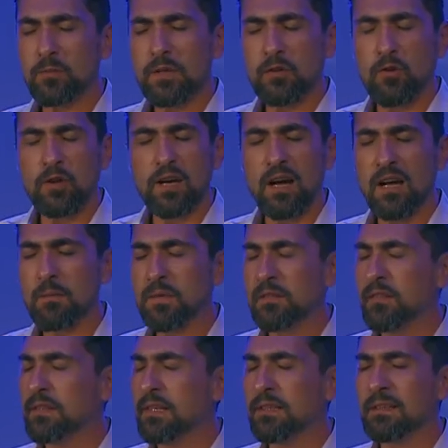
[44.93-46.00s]
Миколь
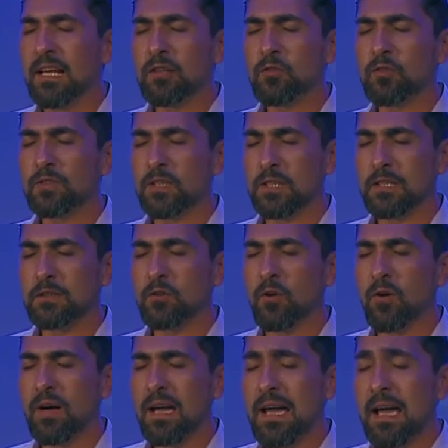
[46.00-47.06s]
Хамин Вантанлану
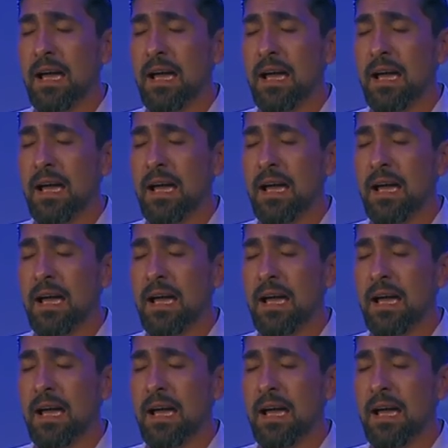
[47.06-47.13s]
Тарато,